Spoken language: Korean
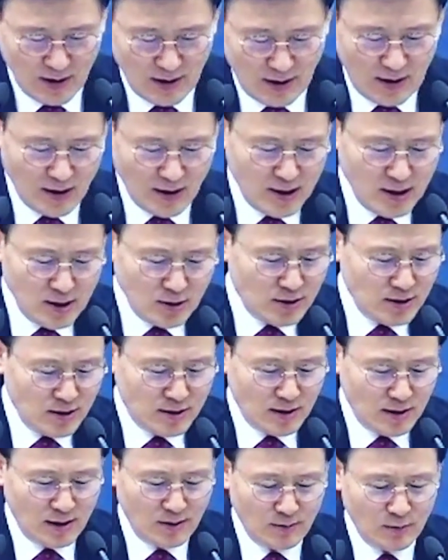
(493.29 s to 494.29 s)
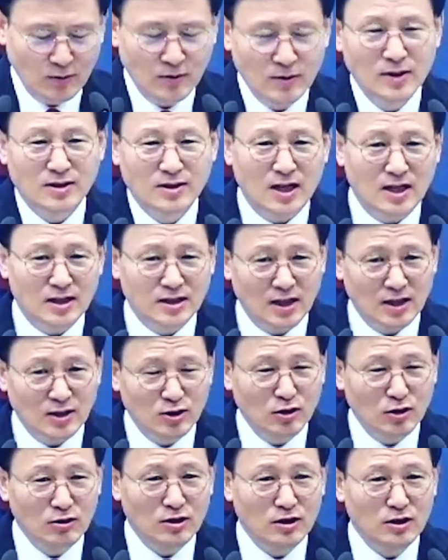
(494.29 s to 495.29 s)
아 이러니까 뭐 세상
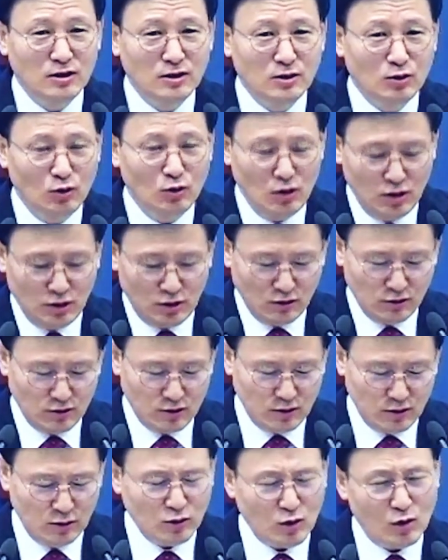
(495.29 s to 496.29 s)
정치든 교회 정치든